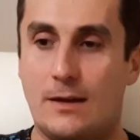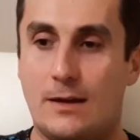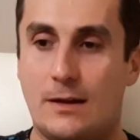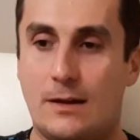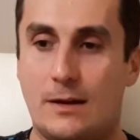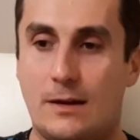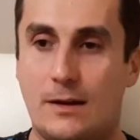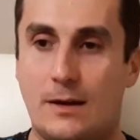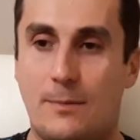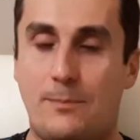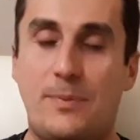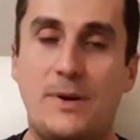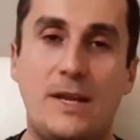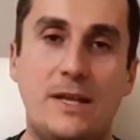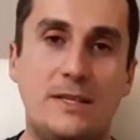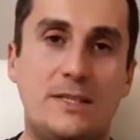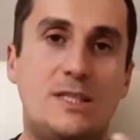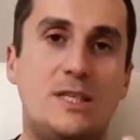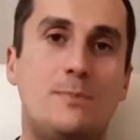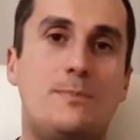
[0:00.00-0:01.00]
Э,
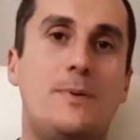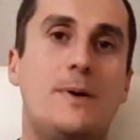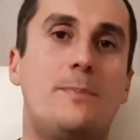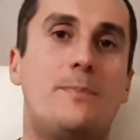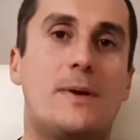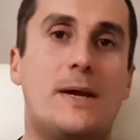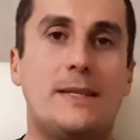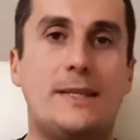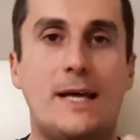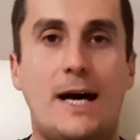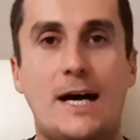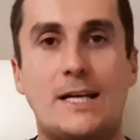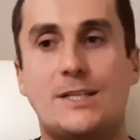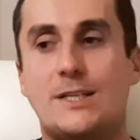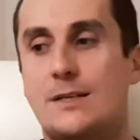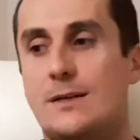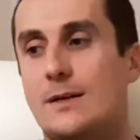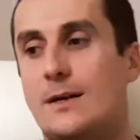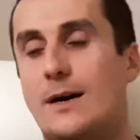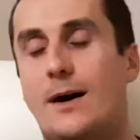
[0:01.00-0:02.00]
принципы
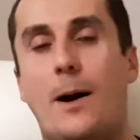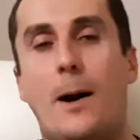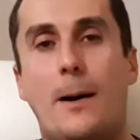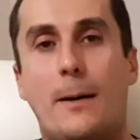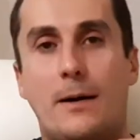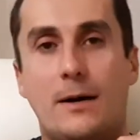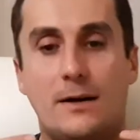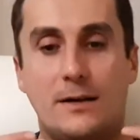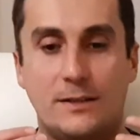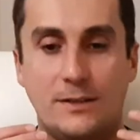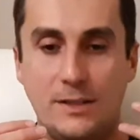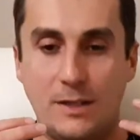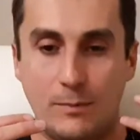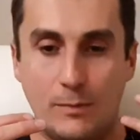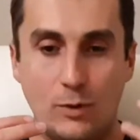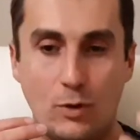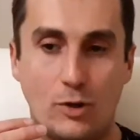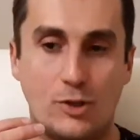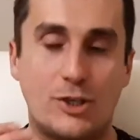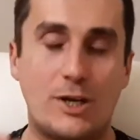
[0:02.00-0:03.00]
продажи
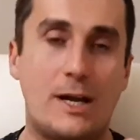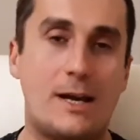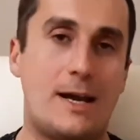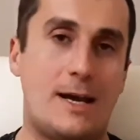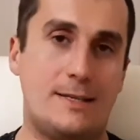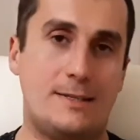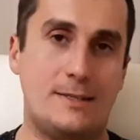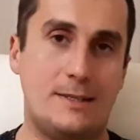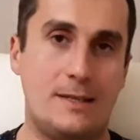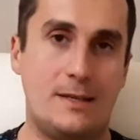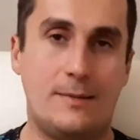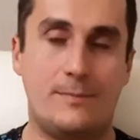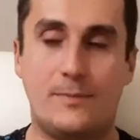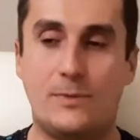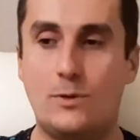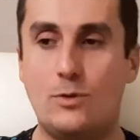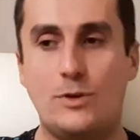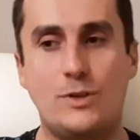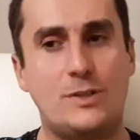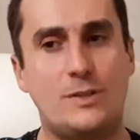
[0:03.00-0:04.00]
немножко разные.
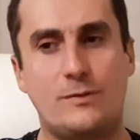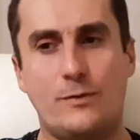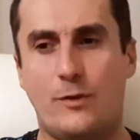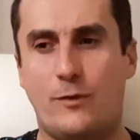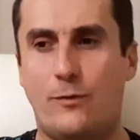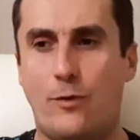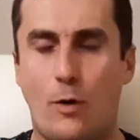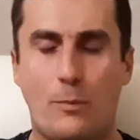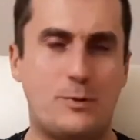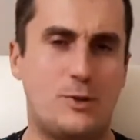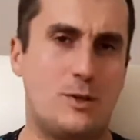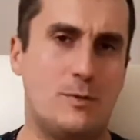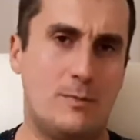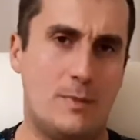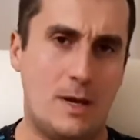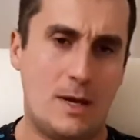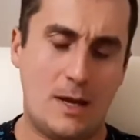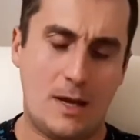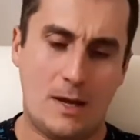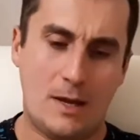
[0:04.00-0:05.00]
То есть, в общем,
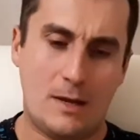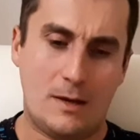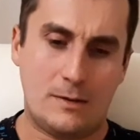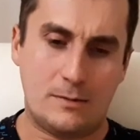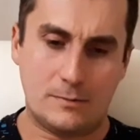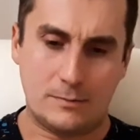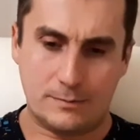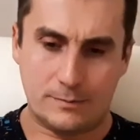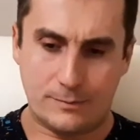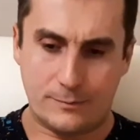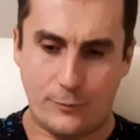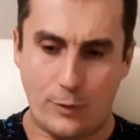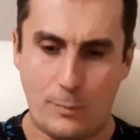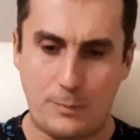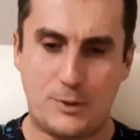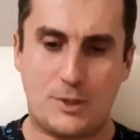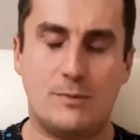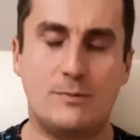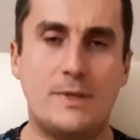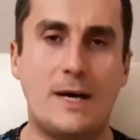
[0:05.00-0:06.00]
в
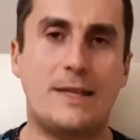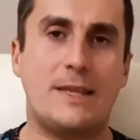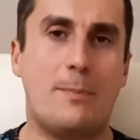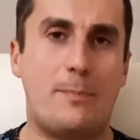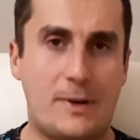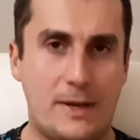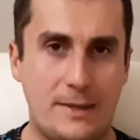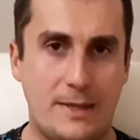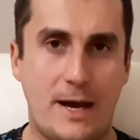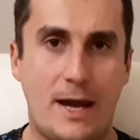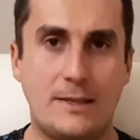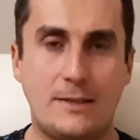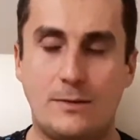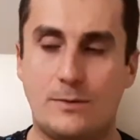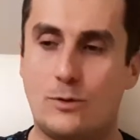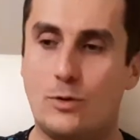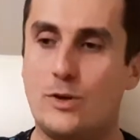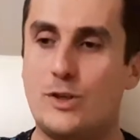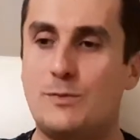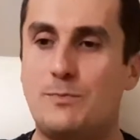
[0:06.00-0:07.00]
общем, надо продать.
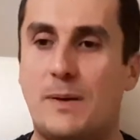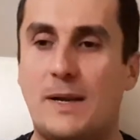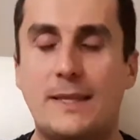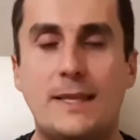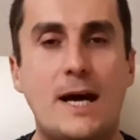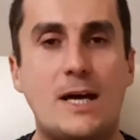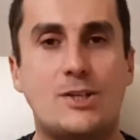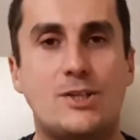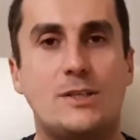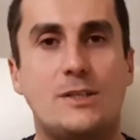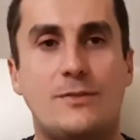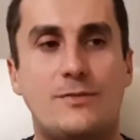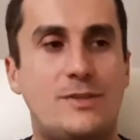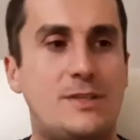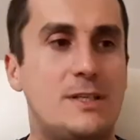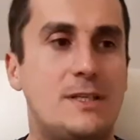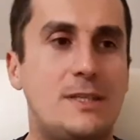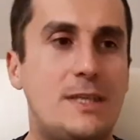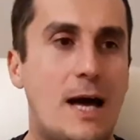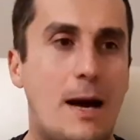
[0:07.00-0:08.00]
То есть продажа это
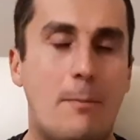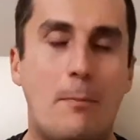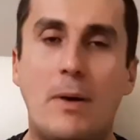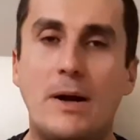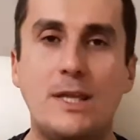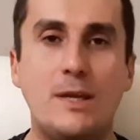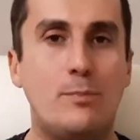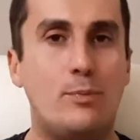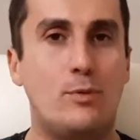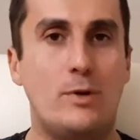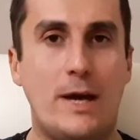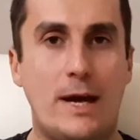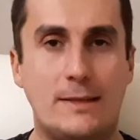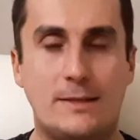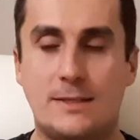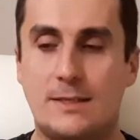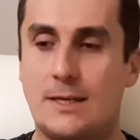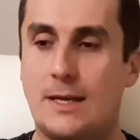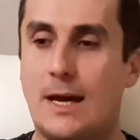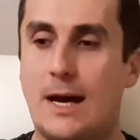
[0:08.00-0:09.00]
всегда
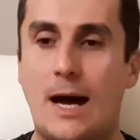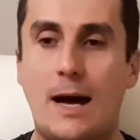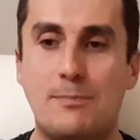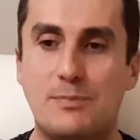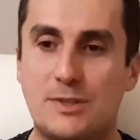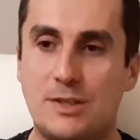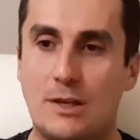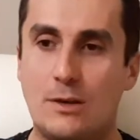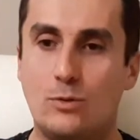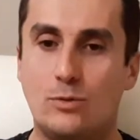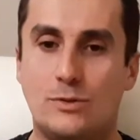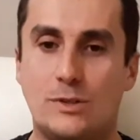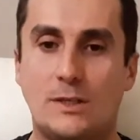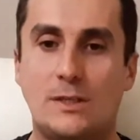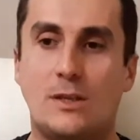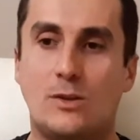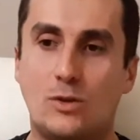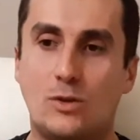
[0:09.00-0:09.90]
манипуляция, абсолютно. Это